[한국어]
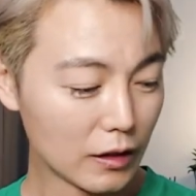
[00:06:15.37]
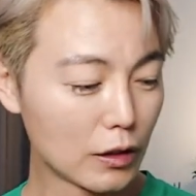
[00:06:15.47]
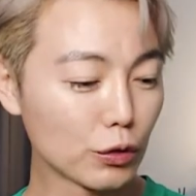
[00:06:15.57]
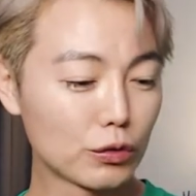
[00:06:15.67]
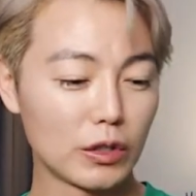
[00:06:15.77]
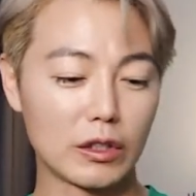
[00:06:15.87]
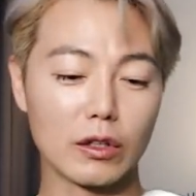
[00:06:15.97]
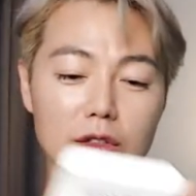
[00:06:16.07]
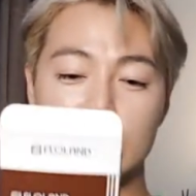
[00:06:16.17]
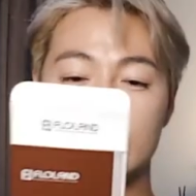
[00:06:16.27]

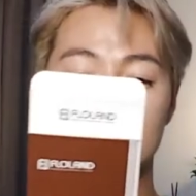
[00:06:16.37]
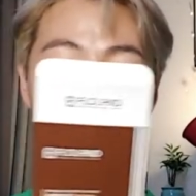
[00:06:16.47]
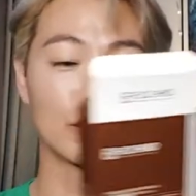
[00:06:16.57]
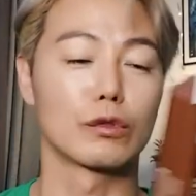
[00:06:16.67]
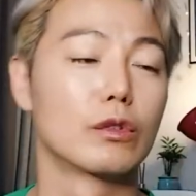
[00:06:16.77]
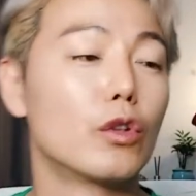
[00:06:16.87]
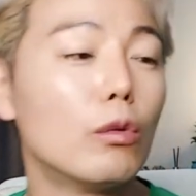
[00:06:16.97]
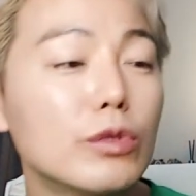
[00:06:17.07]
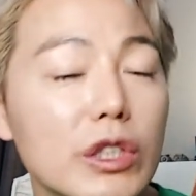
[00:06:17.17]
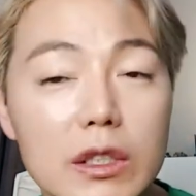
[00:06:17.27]
이거는 그냥
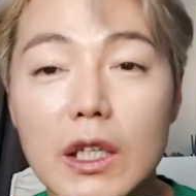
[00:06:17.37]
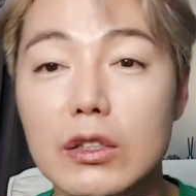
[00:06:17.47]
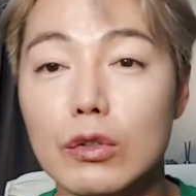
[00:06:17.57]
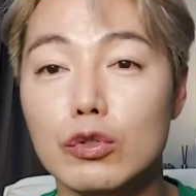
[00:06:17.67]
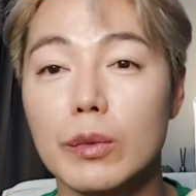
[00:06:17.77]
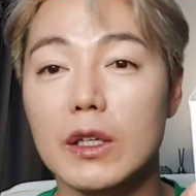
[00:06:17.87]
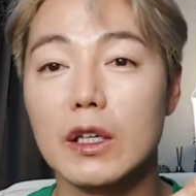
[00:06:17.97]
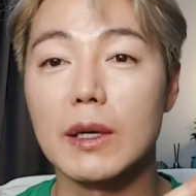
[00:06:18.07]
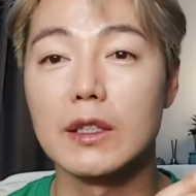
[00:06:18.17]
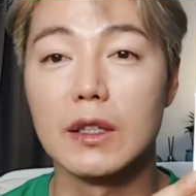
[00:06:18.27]
너무 신기해서
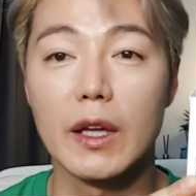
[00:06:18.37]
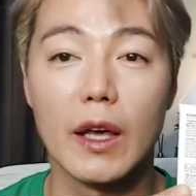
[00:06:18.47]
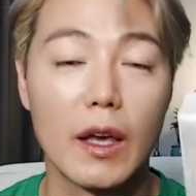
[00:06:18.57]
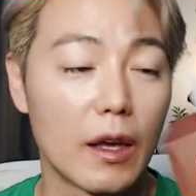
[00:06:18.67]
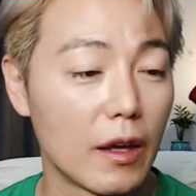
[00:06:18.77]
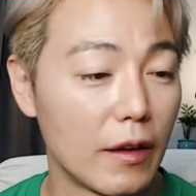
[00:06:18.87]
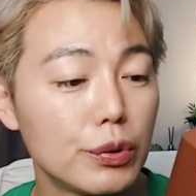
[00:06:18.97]
구매를 해봤는데,